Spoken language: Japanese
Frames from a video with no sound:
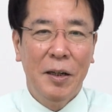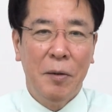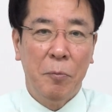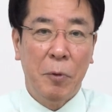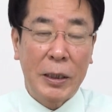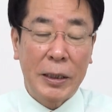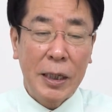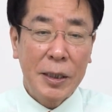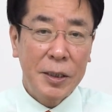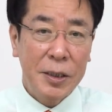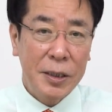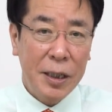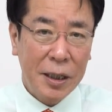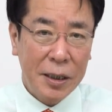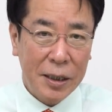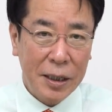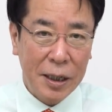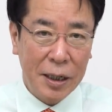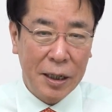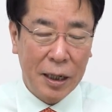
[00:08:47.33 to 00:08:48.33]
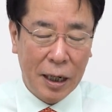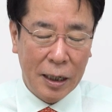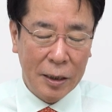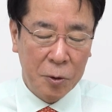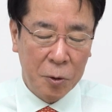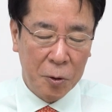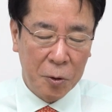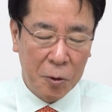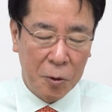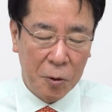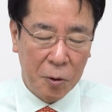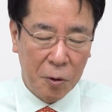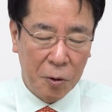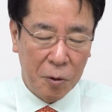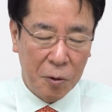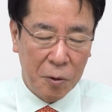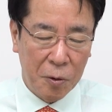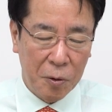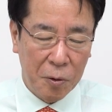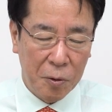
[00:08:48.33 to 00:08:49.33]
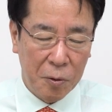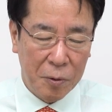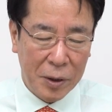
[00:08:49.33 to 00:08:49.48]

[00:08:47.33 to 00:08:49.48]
私だけあの